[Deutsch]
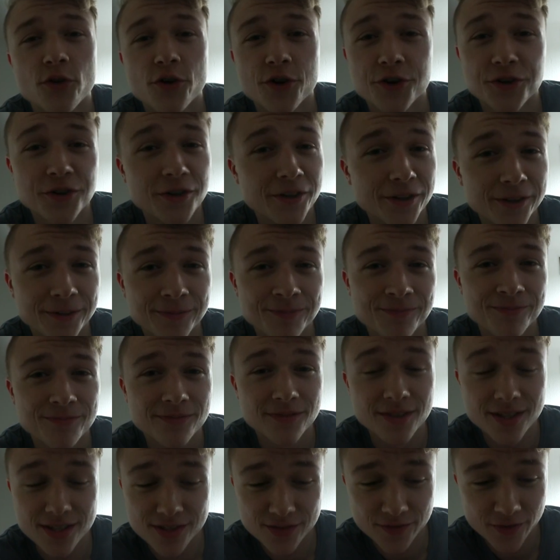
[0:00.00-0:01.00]
Freunde,
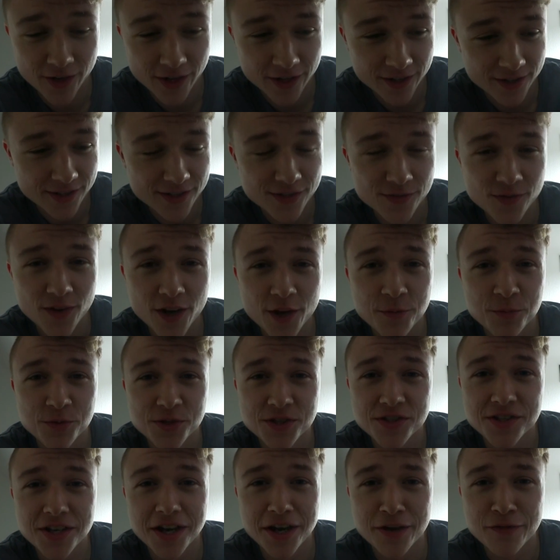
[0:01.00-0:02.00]
das waren zwei
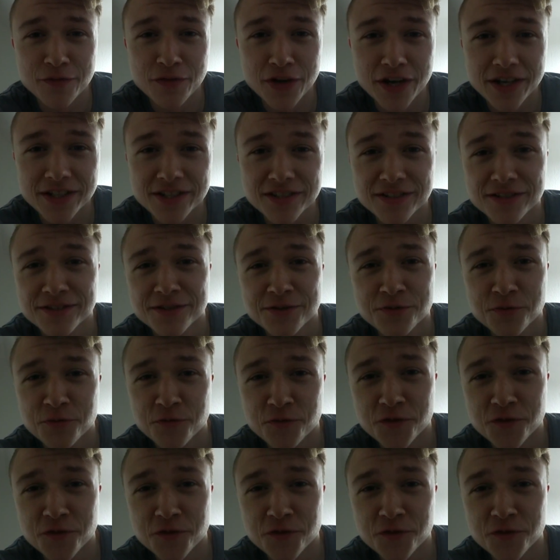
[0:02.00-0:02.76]
bis drei Weißen zu